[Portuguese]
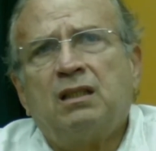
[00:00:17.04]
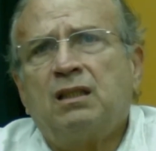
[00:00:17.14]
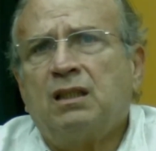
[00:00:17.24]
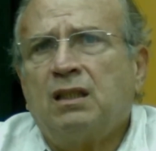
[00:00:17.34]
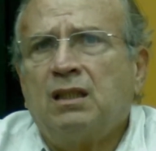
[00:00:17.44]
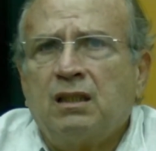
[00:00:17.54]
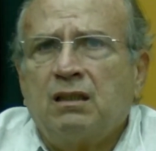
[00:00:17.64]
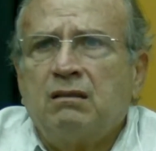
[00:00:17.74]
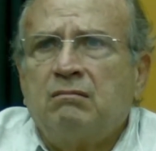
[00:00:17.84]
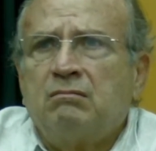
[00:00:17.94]
e
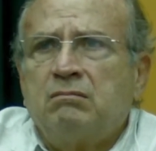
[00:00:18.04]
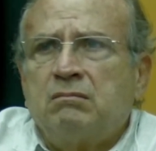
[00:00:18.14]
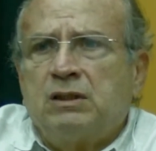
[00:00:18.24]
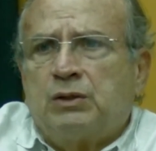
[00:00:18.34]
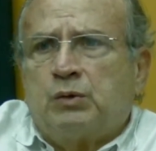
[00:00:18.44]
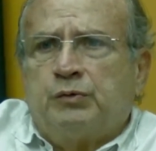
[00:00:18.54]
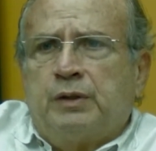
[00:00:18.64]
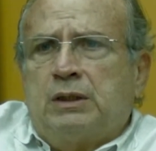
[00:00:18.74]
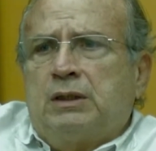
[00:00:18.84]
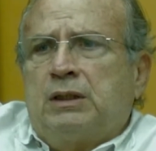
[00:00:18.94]

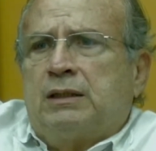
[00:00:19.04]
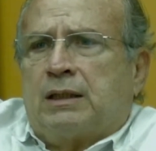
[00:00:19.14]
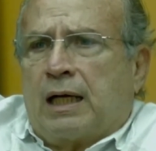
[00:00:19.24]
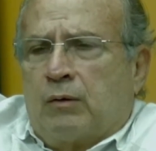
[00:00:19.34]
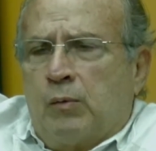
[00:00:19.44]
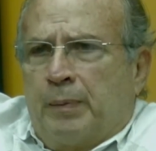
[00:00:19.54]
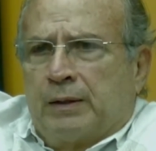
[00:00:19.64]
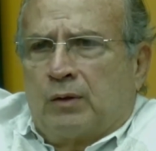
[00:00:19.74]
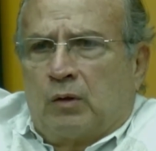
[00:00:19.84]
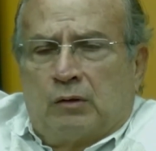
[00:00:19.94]
resolvi entrar com
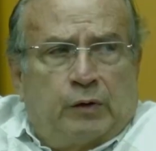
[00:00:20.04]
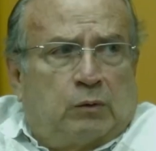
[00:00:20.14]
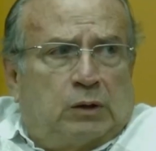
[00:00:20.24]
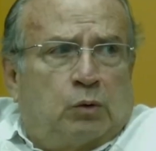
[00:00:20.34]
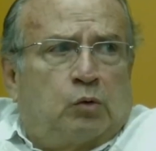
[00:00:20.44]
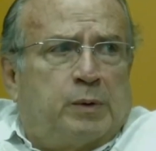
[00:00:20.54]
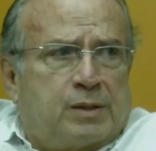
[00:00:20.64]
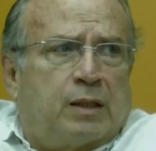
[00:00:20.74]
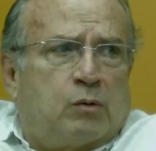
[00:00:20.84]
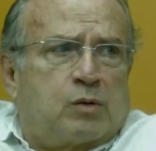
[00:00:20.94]
petróleo. Foi quando eu
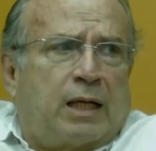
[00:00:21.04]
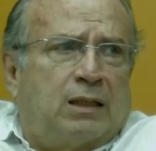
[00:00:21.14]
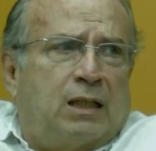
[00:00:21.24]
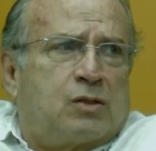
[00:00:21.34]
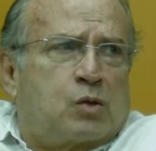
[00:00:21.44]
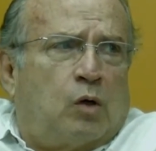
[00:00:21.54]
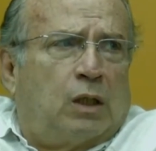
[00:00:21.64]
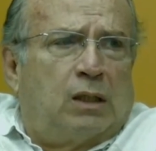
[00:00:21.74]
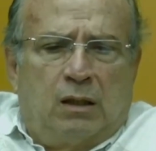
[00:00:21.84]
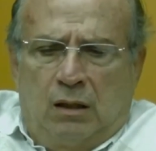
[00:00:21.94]
comecei. Eu saí da
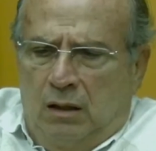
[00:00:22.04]
escola,